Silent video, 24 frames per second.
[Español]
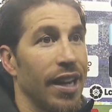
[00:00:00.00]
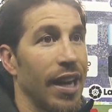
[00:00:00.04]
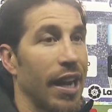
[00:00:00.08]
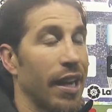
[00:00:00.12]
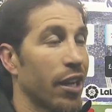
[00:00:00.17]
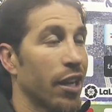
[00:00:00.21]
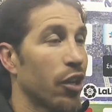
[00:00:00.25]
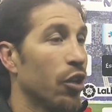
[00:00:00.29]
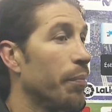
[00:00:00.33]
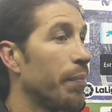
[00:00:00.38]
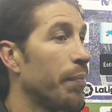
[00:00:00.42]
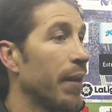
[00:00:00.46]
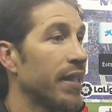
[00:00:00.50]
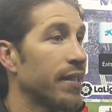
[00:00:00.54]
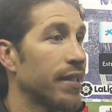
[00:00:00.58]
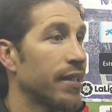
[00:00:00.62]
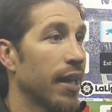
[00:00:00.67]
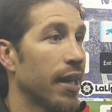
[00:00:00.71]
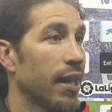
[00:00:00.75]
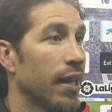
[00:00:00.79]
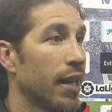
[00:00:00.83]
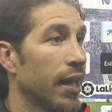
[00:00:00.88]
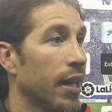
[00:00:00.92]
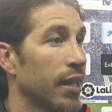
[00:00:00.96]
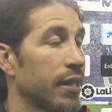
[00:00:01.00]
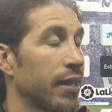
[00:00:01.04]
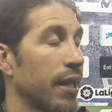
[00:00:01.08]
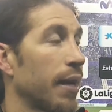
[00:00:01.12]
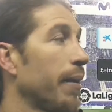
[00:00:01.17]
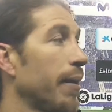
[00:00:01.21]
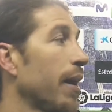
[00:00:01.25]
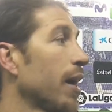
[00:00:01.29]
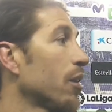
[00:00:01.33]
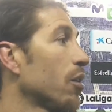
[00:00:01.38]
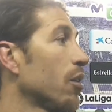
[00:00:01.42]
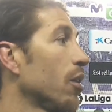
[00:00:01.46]
la recompensa al
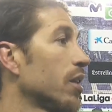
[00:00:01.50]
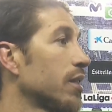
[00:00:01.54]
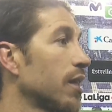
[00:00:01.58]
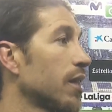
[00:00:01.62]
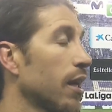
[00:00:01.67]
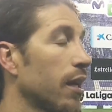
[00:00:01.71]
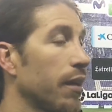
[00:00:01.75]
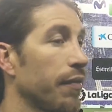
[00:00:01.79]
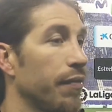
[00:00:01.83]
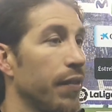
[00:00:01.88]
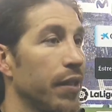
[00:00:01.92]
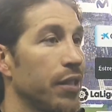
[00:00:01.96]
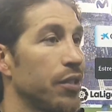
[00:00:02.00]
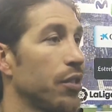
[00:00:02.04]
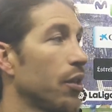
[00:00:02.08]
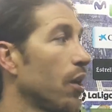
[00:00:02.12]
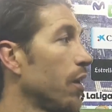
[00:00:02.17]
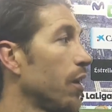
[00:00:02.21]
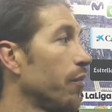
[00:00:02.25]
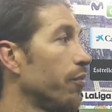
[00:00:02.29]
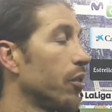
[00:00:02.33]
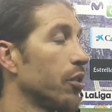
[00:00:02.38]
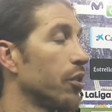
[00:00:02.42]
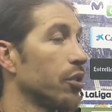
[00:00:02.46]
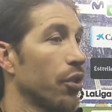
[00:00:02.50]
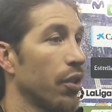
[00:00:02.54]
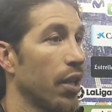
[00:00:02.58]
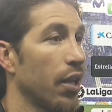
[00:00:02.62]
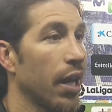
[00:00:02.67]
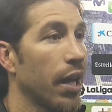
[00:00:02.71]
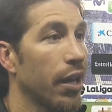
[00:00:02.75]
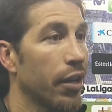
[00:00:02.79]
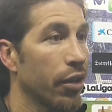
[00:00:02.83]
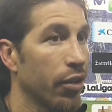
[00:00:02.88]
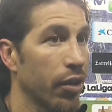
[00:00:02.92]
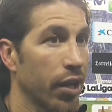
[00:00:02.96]
trabajo, al sacrificio, al esfuerzo
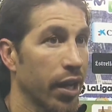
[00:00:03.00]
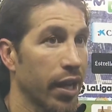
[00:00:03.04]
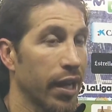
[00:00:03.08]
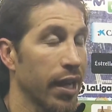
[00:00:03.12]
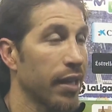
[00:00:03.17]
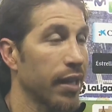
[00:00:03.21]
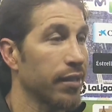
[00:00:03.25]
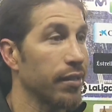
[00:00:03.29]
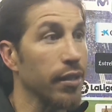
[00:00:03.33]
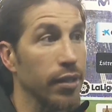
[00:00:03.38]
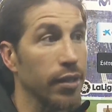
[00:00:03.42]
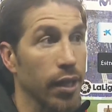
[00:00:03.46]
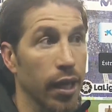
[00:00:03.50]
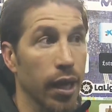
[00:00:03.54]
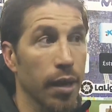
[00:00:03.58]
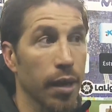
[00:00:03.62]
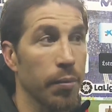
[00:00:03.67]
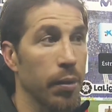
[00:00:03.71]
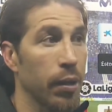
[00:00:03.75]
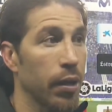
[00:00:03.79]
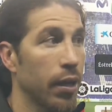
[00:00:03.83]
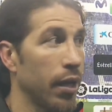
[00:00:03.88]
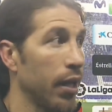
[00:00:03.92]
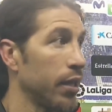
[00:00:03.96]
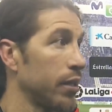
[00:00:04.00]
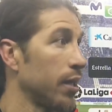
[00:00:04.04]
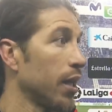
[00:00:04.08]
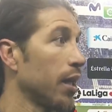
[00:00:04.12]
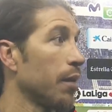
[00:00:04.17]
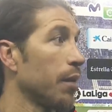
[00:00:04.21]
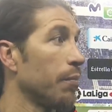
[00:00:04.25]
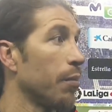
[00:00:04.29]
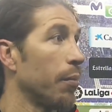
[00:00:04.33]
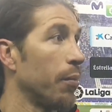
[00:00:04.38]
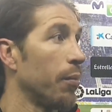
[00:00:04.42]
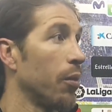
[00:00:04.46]
diario que, hace este,
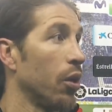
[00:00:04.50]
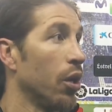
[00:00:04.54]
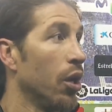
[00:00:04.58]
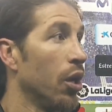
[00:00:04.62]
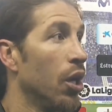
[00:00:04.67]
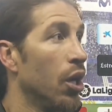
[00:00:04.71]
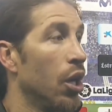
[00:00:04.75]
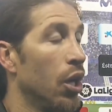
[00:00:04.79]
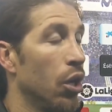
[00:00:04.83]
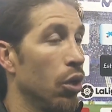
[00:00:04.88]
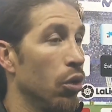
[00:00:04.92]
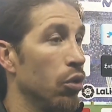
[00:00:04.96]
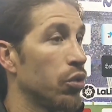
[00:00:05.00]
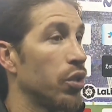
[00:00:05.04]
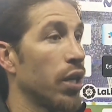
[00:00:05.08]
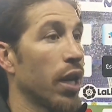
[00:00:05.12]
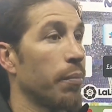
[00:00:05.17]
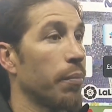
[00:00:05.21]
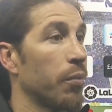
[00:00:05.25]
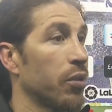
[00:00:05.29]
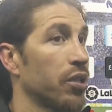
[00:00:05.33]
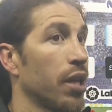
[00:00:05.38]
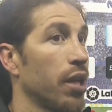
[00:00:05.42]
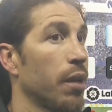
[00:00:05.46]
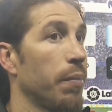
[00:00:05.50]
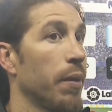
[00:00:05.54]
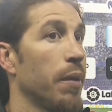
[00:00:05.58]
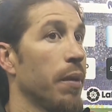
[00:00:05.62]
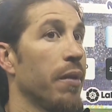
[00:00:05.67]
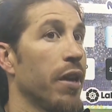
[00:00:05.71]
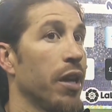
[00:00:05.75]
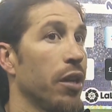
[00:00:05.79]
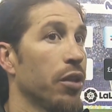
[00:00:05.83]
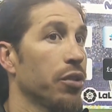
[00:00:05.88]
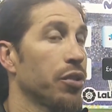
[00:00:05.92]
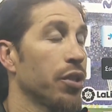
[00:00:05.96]
este equipo por luchar por ser
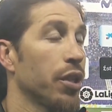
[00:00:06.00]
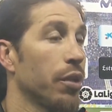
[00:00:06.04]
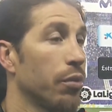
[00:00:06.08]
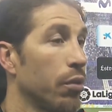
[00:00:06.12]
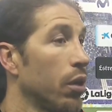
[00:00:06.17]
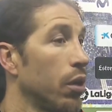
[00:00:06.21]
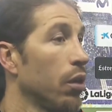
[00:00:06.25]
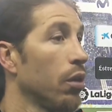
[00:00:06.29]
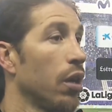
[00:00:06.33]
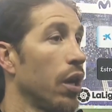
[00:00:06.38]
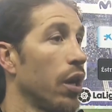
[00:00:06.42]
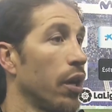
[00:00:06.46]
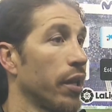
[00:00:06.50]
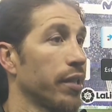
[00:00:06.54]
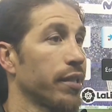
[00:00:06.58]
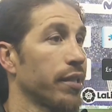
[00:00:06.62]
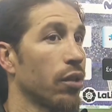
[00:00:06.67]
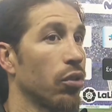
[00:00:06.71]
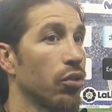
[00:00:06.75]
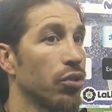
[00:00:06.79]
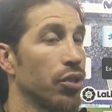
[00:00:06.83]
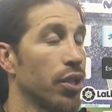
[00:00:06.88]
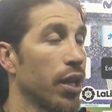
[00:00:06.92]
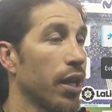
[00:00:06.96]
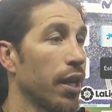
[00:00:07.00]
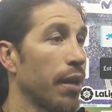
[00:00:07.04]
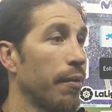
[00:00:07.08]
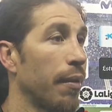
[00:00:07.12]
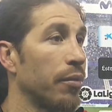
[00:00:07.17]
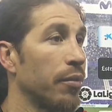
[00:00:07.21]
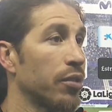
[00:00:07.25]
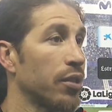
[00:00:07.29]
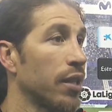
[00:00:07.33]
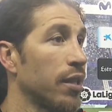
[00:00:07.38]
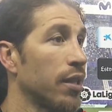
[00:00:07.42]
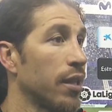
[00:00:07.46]
primeros. Y bueno, ahora se consigue.
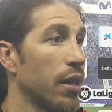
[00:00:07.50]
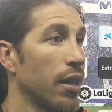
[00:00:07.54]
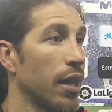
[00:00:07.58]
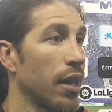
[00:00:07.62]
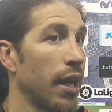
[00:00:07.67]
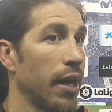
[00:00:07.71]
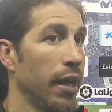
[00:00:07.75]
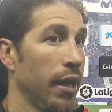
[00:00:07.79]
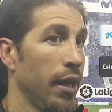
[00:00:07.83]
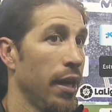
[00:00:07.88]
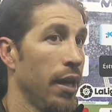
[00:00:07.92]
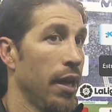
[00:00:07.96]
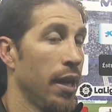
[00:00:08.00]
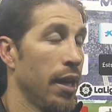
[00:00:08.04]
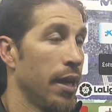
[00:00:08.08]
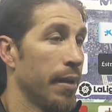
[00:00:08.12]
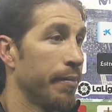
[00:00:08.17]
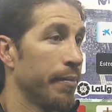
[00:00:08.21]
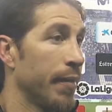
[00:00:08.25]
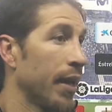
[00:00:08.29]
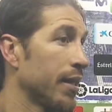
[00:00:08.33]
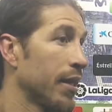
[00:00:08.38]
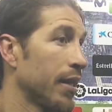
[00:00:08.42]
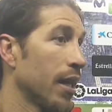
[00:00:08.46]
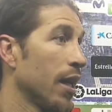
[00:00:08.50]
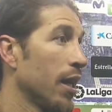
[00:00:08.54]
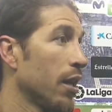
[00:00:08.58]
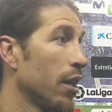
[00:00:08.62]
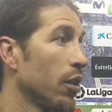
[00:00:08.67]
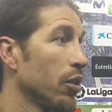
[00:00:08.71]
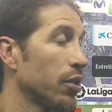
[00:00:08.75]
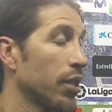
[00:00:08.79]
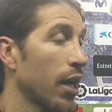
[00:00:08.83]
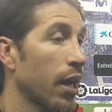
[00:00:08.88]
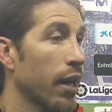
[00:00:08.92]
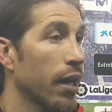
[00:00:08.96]
Vamos a intentar
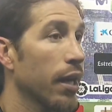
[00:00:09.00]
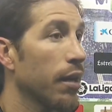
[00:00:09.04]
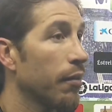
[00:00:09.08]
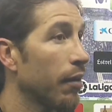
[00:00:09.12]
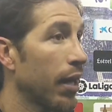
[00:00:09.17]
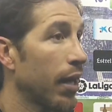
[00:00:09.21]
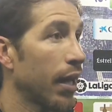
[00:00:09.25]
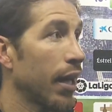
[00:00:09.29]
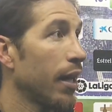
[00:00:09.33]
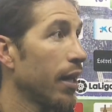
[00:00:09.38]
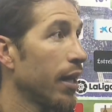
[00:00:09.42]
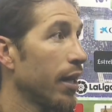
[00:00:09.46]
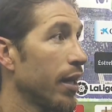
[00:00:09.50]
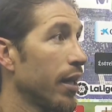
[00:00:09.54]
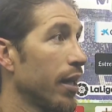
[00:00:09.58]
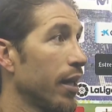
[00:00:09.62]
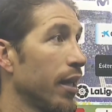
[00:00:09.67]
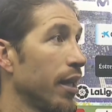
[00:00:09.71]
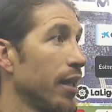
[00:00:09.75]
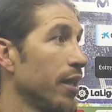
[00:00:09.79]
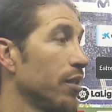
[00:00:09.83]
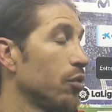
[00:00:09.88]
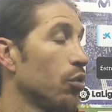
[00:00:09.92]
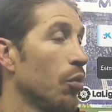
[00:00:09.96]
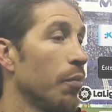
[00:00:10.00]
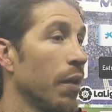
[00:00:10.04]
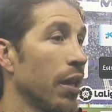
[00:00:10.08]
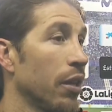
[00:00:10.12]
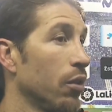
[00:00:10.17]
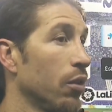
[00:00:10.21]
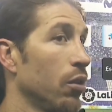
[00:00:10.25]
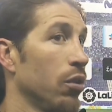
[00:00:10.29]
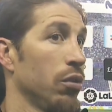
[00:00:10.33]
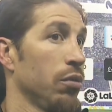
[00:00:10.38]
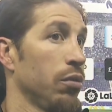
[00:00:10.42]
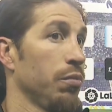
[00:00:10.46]
mantenernos arriba eh, y
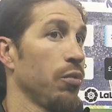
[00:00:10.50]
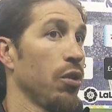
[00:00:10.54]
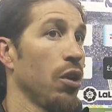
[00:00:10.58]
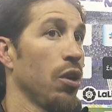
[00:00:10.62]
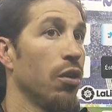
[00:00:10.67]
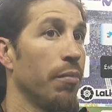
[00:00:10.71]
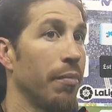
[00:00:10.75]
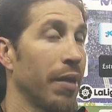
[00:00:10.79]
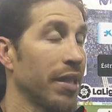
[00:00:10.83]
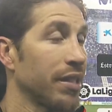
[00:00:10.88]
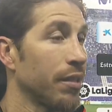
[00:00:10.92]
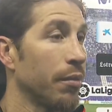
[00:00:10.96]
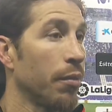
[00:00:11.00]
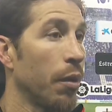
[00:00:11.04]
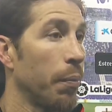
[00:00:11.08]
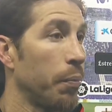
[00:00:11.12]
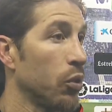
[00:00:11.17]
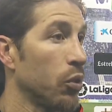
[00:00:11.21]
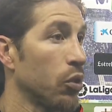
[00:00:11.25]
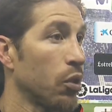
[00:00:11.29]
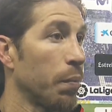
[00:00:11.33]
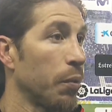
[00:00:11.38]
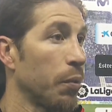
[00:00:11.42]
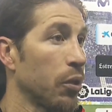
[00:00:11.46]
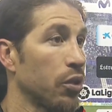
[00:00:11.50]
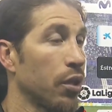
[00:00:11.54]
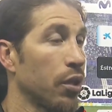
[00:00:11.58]
sumando pues, los máximos puntos